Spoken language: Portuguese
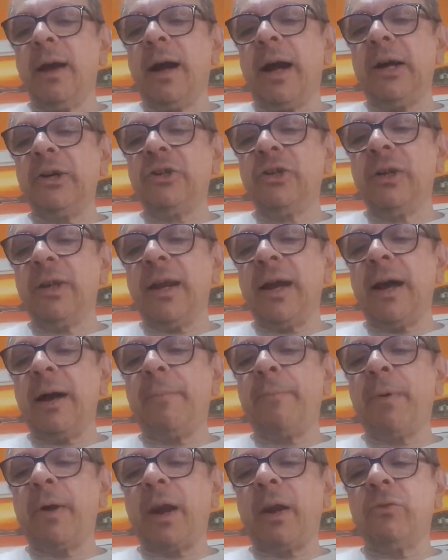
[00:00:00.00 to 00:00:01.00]
agirá
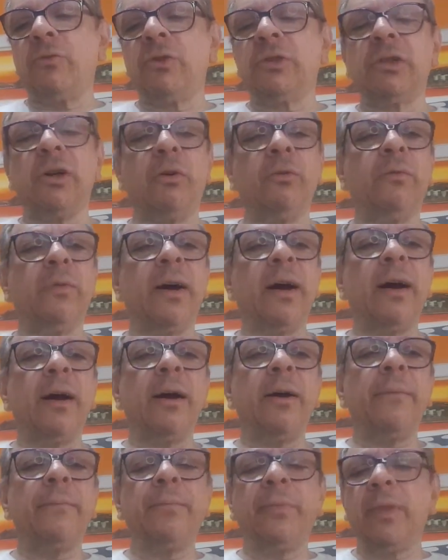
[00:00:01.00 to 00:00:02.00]
para nos
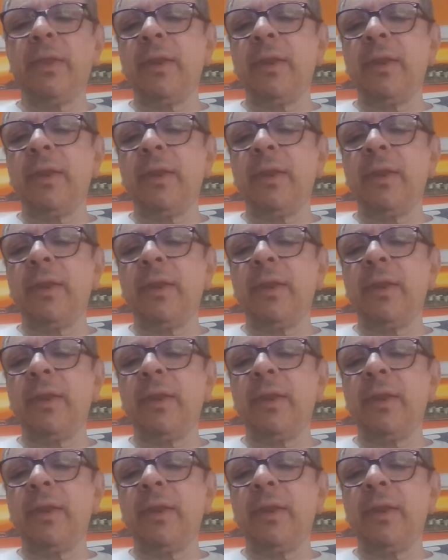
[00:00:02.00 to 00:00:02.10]
salvar,